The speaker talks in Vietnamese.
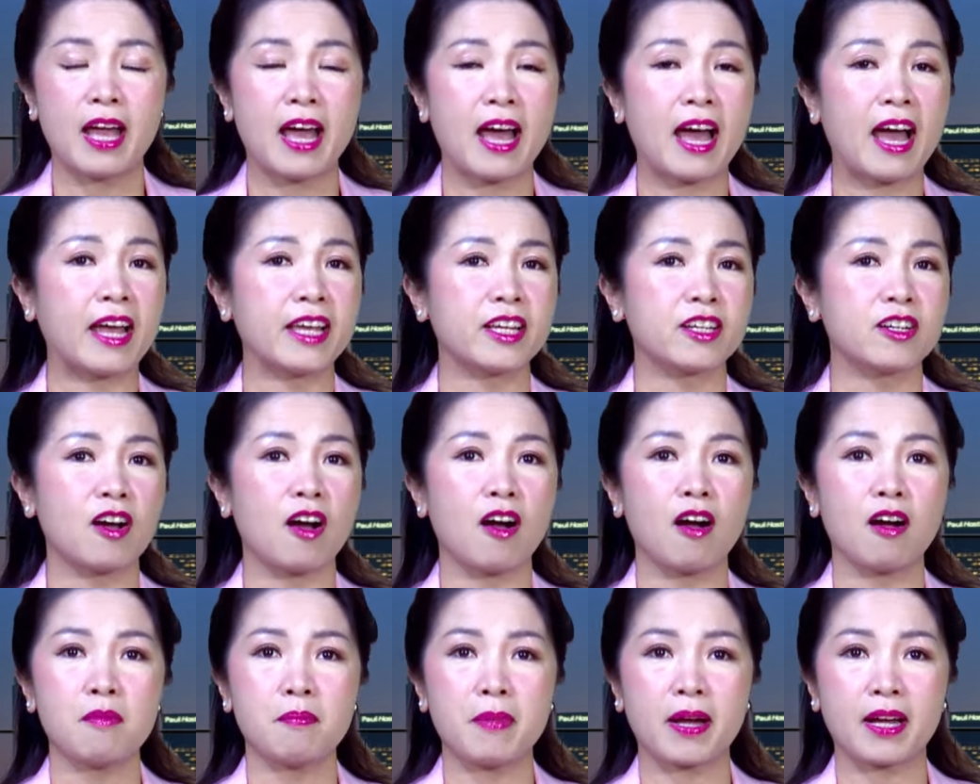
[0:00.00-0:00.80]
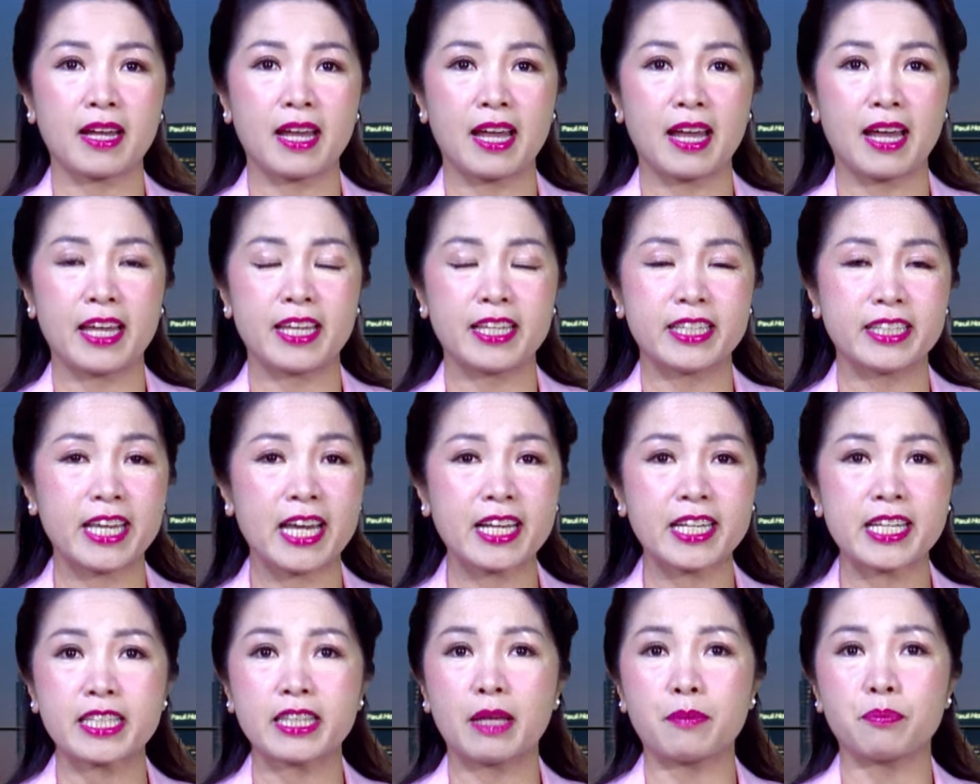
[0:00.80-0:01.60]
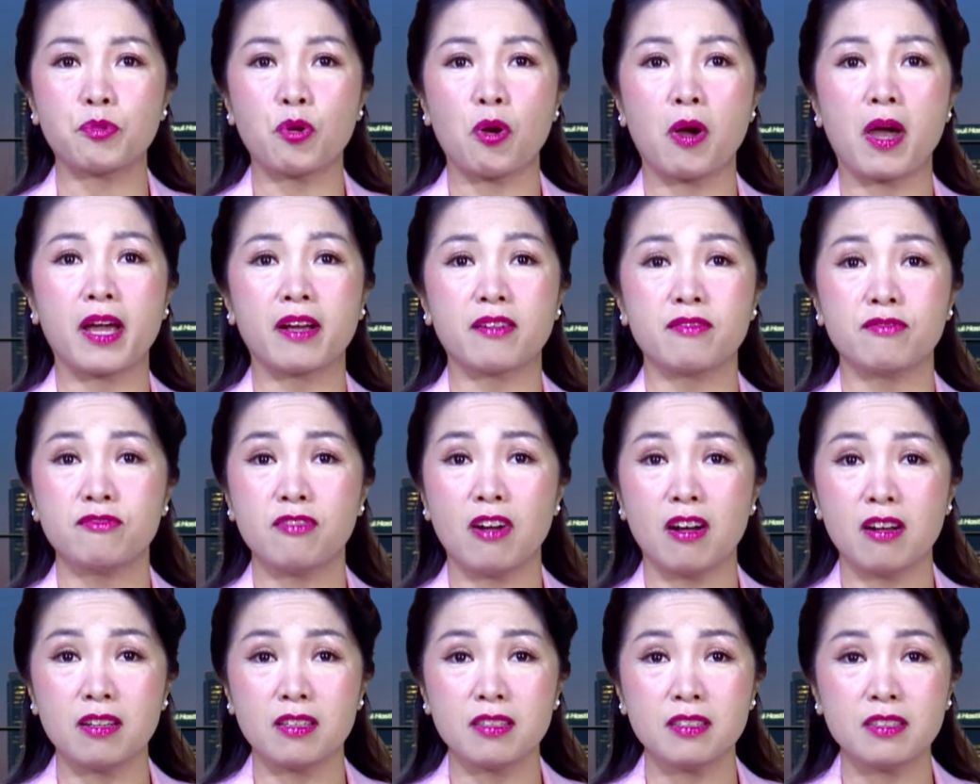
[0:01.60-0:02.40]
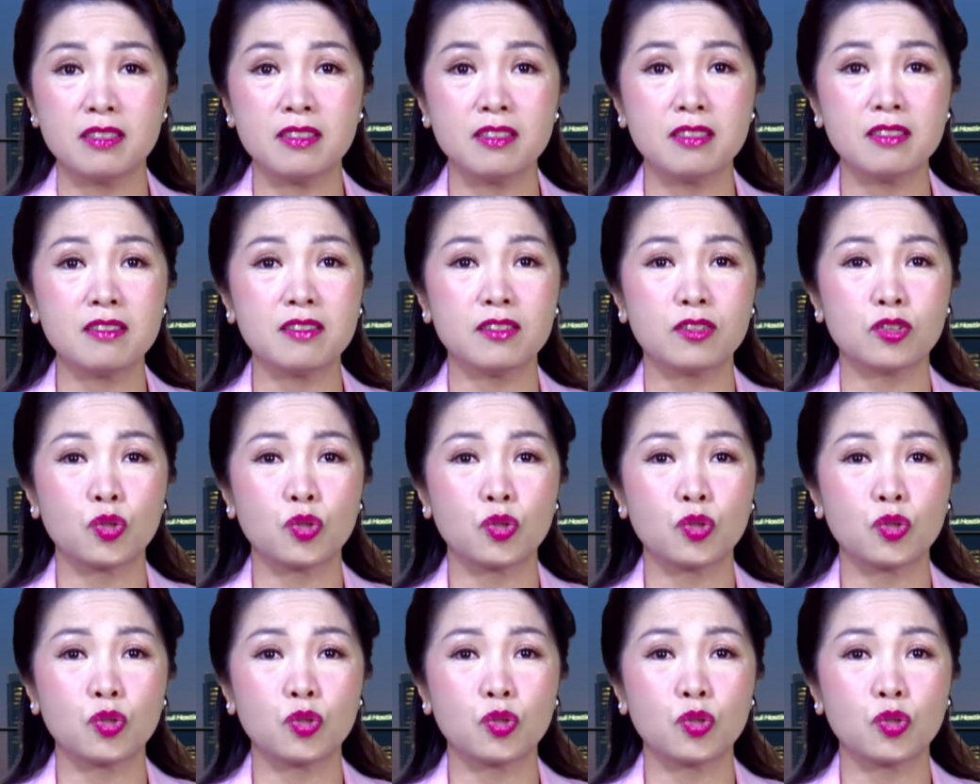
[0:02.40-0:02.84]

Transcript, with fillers: ai khó mặc ai các cái tập đoàn vẫn